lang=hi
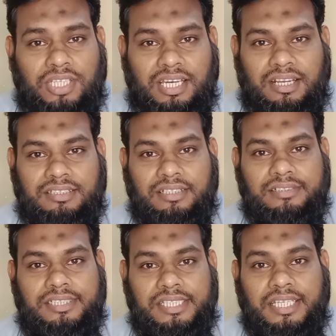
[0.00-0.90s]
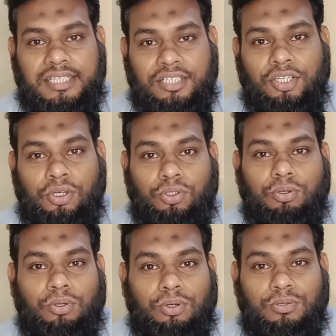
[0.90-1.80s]
देख रहा था ठीक है तो
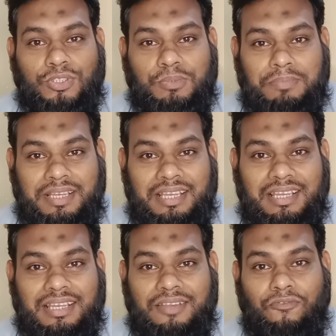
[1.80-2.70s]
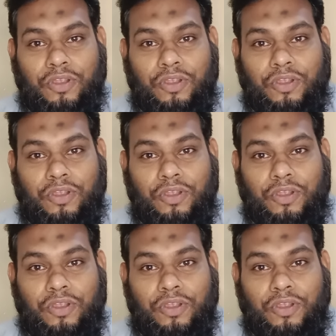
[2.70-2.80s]
उसमें